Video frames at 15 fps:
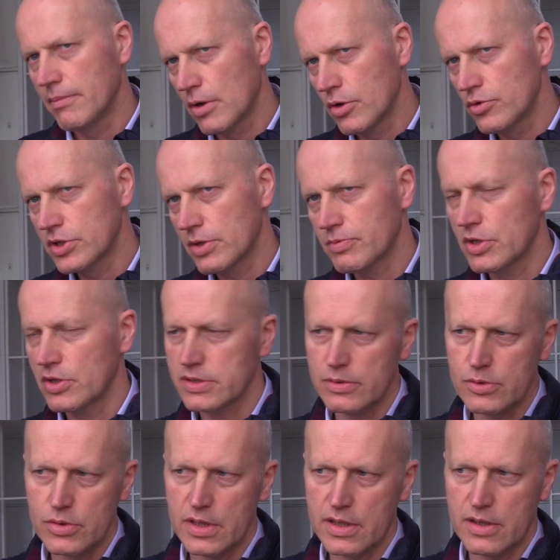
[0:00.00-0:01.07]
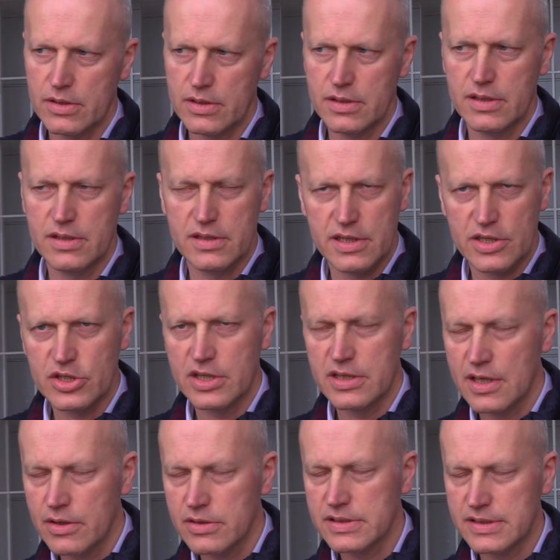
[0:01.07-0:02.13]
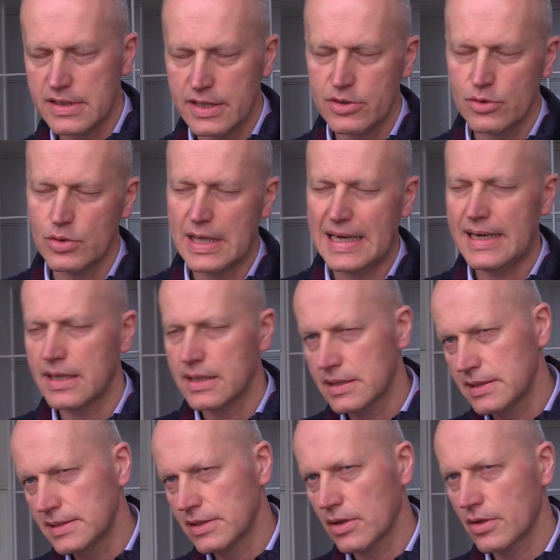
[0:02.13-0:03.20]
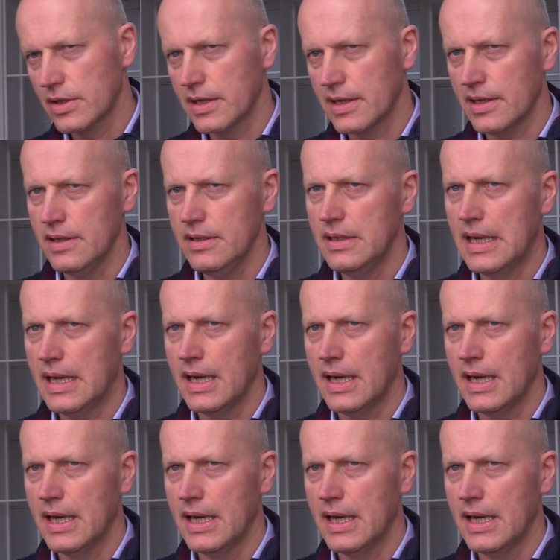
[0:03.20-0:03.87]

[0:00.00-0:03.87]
bo ludzie przychodzą tutaj też nie tylko ze względu na historię,